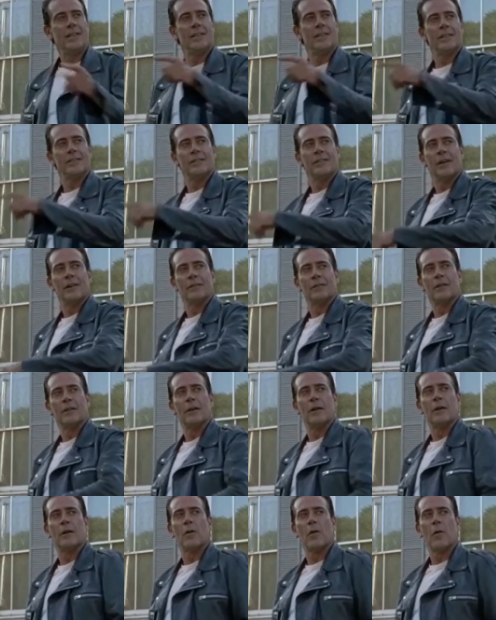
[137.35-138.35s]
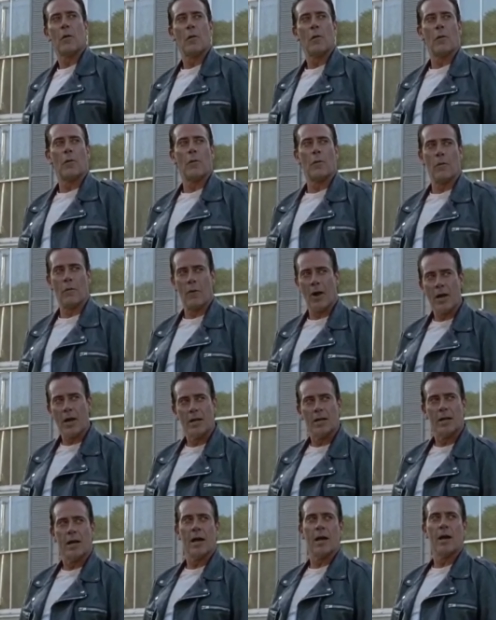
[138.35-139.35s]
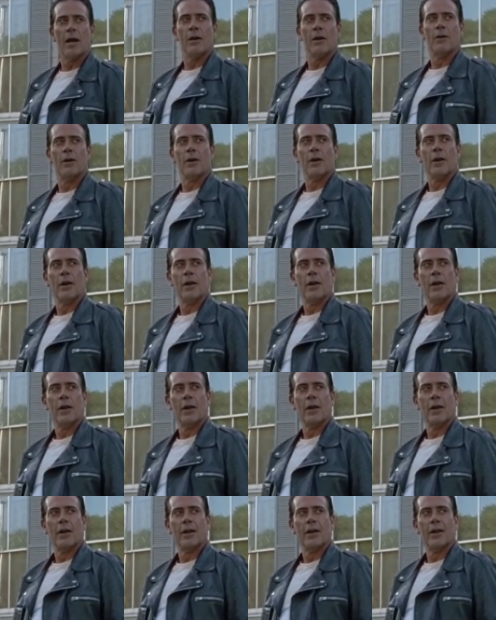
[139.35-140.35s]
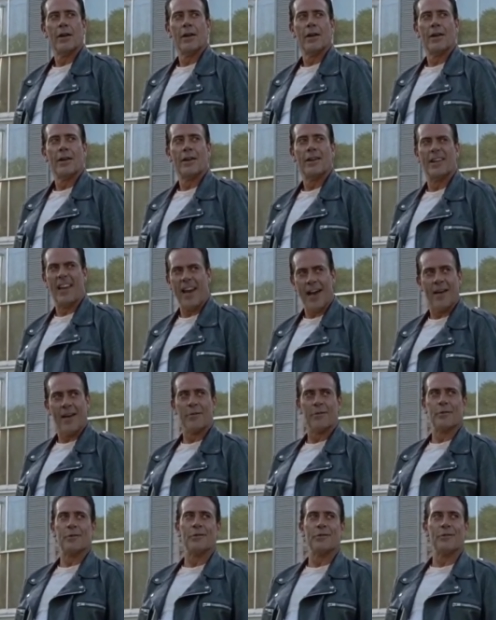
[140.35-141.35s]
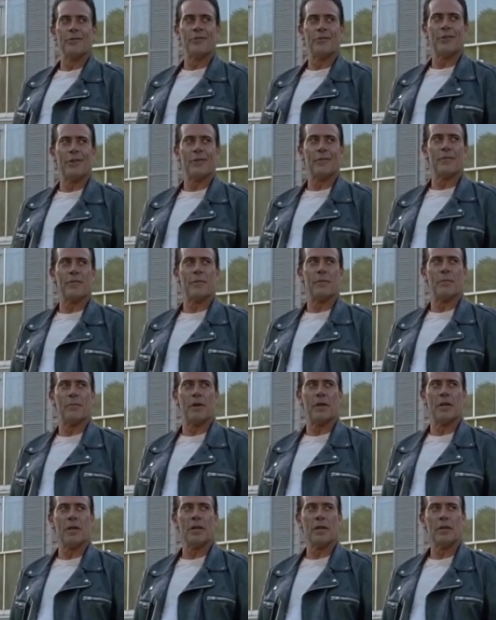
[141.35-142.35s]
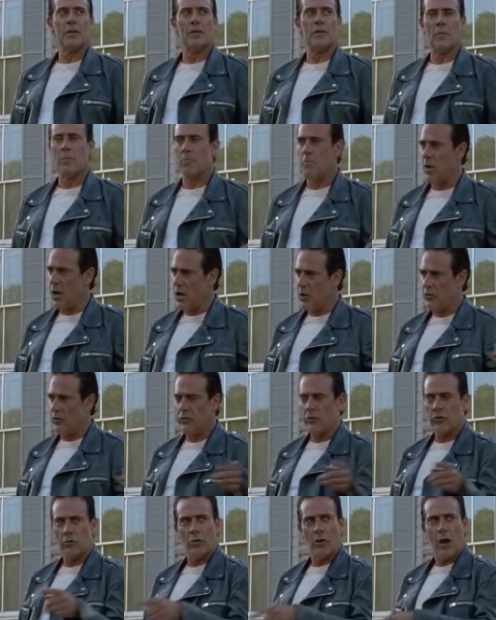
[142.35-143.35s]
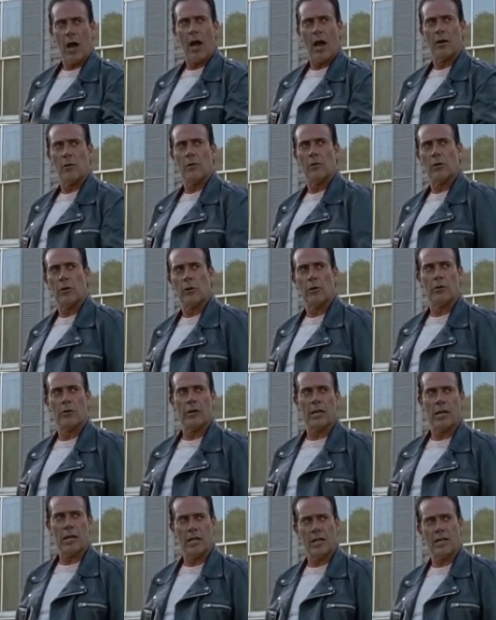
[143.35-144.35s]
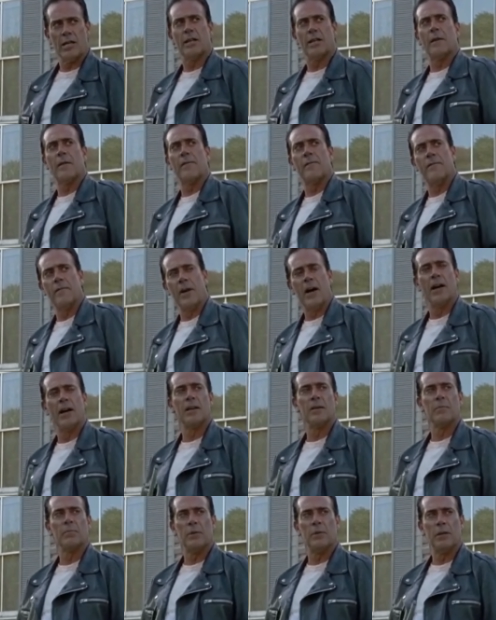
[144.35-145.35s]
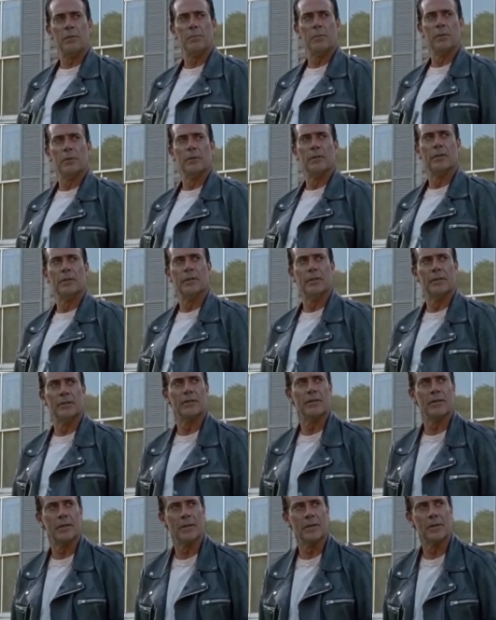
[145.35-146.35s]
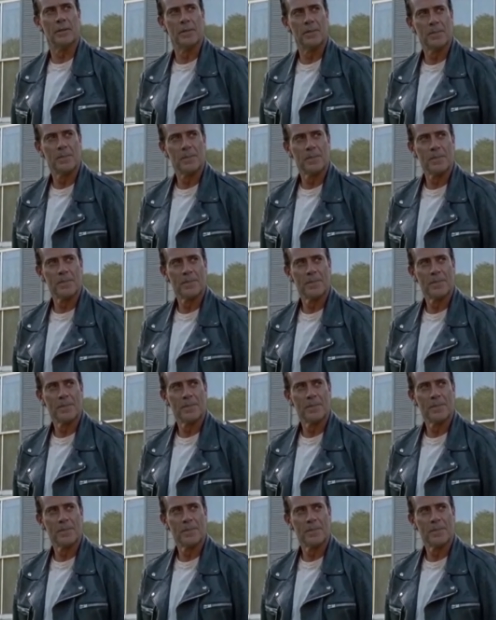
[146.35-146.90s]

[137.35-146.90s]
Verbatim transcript: Ma lui è lì fuori, in questo momento, a raccogliere provviste per me, per assicurarsi che non faccia del male alle brave persone che vivono qui.